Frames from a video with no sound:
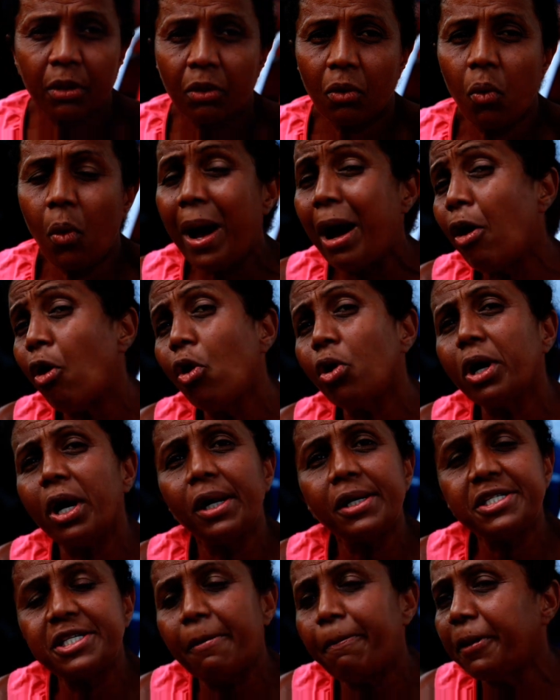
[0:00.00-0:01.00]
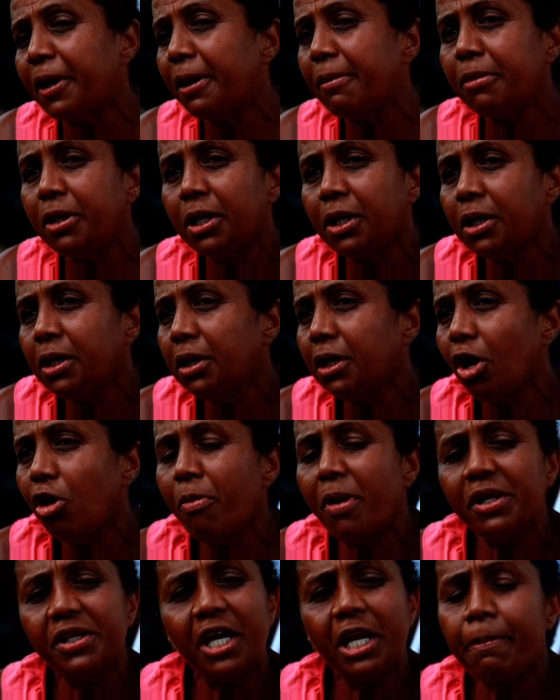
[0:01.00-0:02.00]
com arrogância para mim. Eu
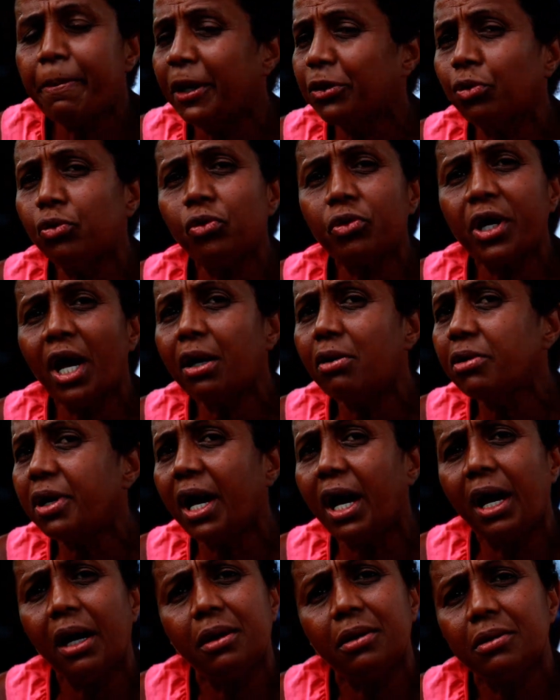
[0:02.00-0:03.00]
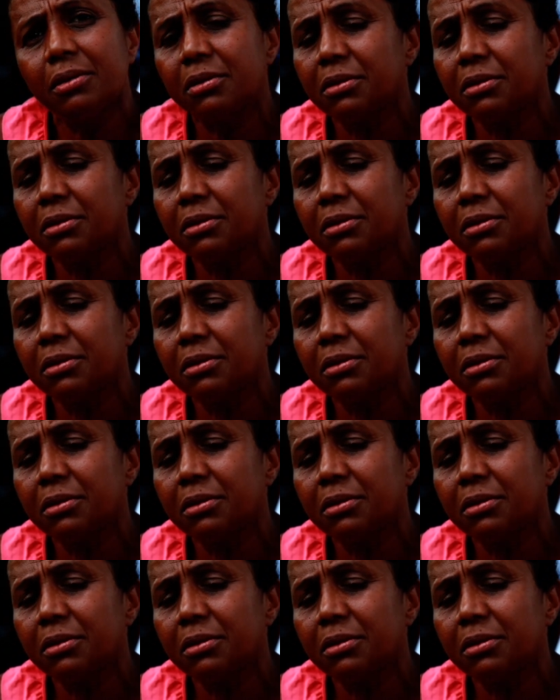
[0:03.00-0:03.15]
mandei ele para tudo que é lugar.